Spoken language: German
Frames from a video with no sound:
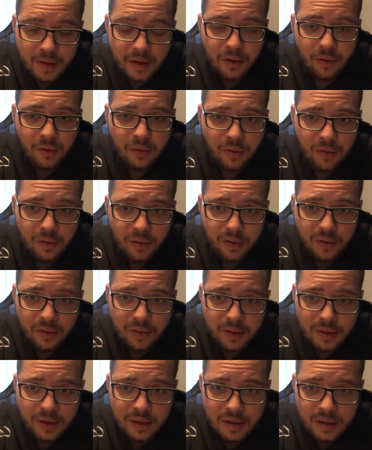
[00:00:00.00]

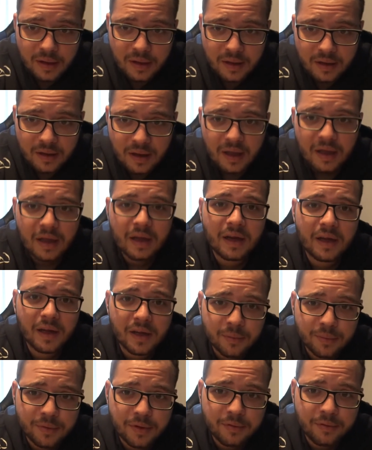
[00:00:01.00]
und ich
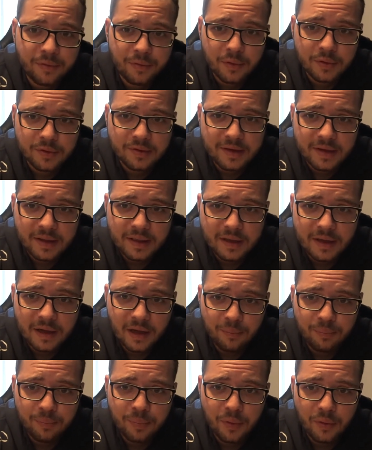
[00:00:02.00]
habe es nicht frühzeitig
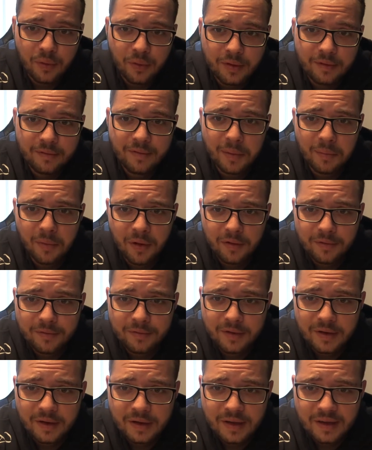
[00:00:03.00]
abgebrochen, weil mir
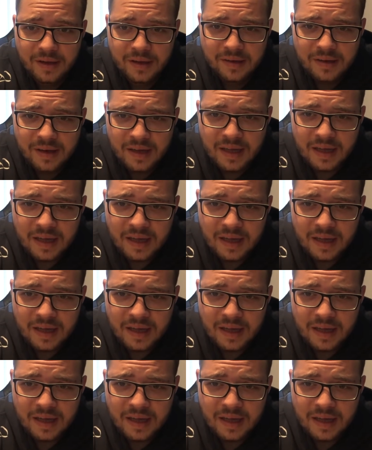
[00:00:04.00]
aufgefallen ist,